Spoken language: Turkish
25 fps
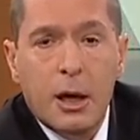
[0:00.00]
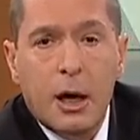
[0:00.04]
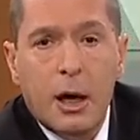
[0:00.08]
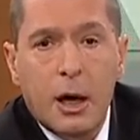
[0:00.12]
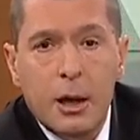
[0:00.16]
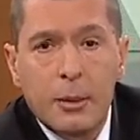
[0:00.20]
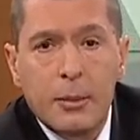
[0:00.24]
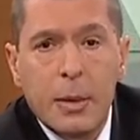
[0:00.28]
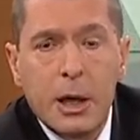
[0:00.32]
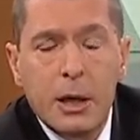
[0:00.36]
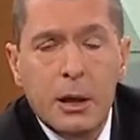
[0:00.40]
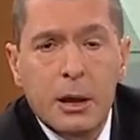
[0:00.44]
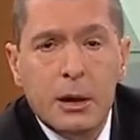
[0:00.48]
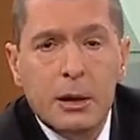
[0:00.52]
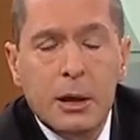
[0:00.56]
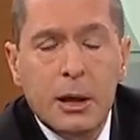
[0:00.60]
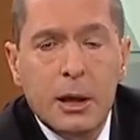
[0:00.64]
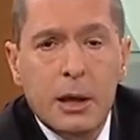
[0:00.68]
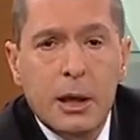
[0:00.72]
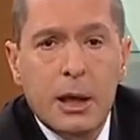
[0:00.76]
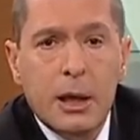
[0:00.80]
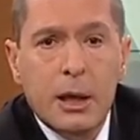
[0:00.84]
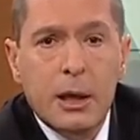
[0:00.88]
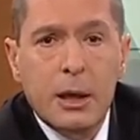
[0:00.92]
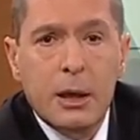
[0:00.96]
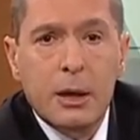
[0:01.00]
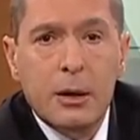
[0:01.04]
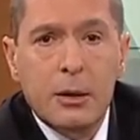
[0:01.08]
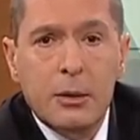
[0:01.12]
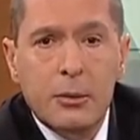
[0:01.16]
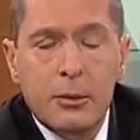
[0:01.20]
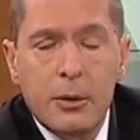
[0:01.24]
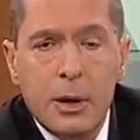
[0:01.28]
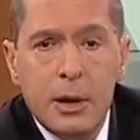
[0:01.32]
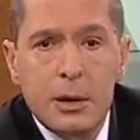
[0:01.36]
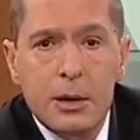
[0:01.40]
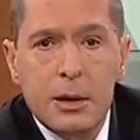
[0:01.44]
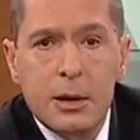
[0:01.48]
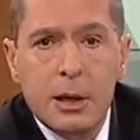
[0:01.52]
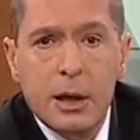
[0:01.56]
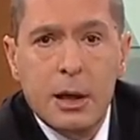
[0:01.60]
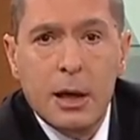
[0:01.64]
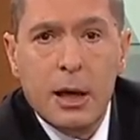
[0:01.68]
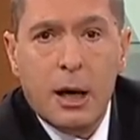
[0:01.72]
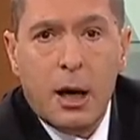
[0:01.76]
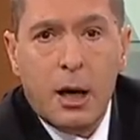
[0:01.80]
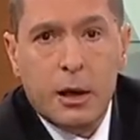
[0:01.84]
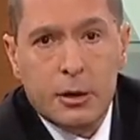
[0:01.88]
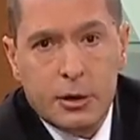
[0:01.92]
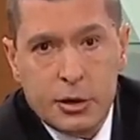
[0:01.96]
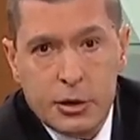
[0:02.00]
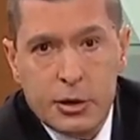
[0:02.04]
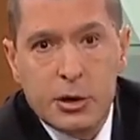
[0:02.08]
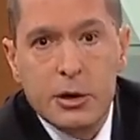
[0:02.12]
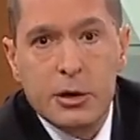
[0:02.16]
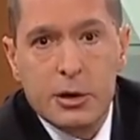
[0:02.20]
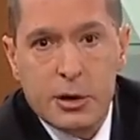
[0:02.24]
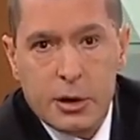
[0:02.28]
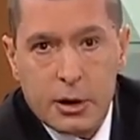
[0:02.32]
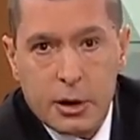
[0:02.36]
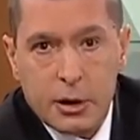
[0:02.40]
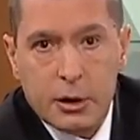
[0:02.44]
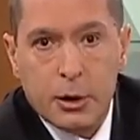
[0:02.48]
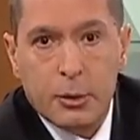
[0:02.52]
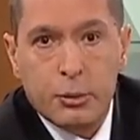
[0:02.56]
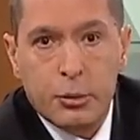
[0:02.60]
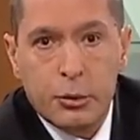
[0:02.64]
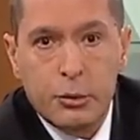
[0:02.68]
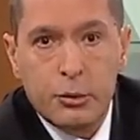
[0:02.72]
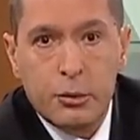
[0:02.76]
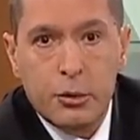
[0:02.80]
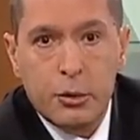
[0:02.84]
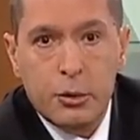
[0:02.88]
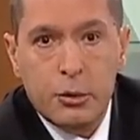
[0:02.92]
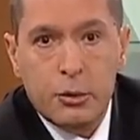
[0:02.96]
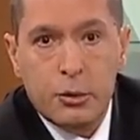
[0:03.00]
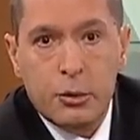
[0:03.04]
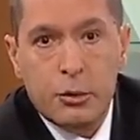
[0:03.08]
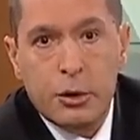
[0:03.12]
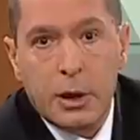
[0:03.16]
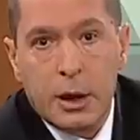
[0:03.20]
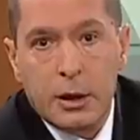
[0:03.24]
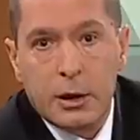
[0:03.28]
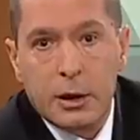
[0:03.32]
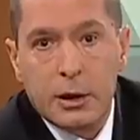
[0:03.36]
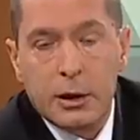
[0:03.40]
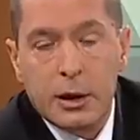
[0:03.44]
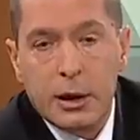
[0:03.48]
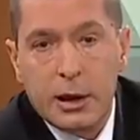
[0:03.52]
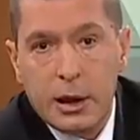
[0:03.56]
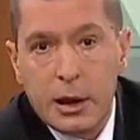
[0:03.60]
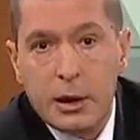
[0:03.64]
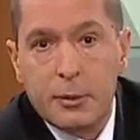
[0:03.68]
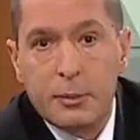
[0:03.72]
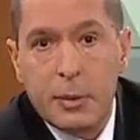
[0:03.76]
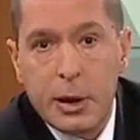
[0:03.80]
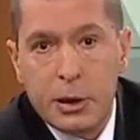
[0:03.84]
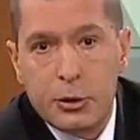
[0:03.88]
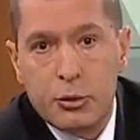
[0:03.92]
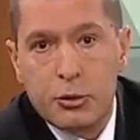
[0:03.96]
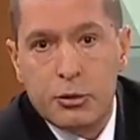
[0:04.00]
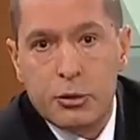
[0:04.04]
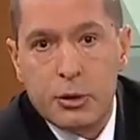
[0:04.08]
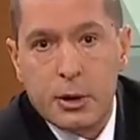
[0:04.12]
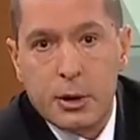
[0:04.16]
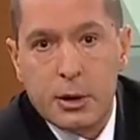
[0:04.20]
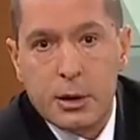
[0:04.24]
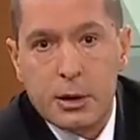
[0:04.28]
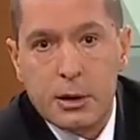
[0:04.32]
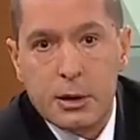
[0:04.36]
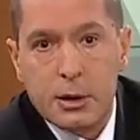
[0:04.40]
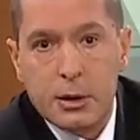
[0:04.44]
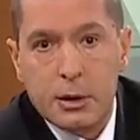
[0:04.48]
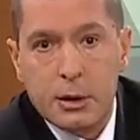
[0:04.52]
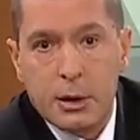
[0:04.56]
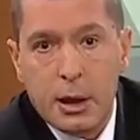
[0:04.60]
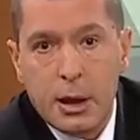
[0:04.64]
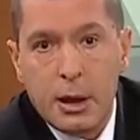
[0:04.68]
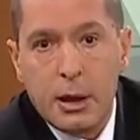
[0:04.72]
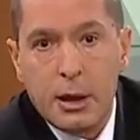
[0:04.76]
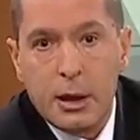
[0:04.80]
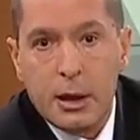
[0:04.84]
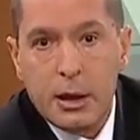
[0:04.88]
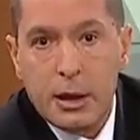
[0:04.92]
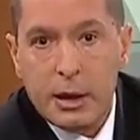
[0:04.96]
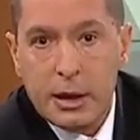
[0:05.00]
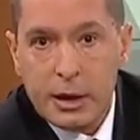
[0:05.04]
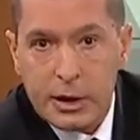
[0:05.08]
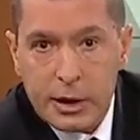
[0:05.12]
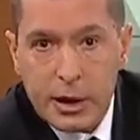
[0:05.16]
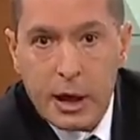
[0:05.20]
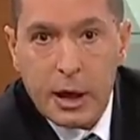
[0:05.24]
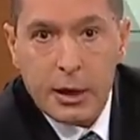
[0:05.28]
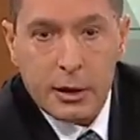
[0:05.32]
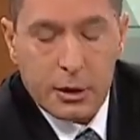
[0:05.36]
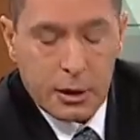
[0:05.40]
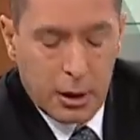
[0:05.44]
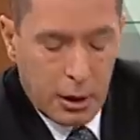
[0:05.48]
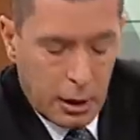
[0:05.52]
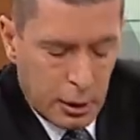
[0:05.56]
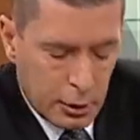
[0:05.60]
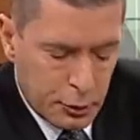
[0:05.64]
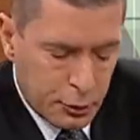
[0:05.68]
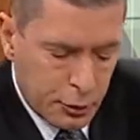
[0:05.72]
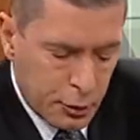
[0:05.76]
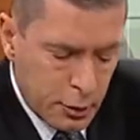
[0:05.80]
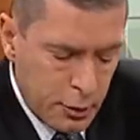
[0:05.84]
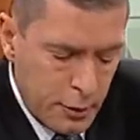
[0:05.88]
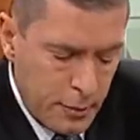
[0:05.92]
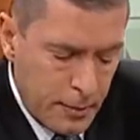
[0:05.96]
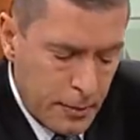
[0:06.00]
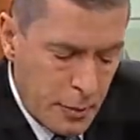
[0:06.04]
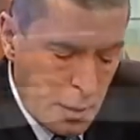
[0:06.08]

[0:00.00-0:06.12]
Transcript: Almanya'da e, üniversite 6. sırada bulunuyor. Dünyada da ilk 500 arasında yer alıyor.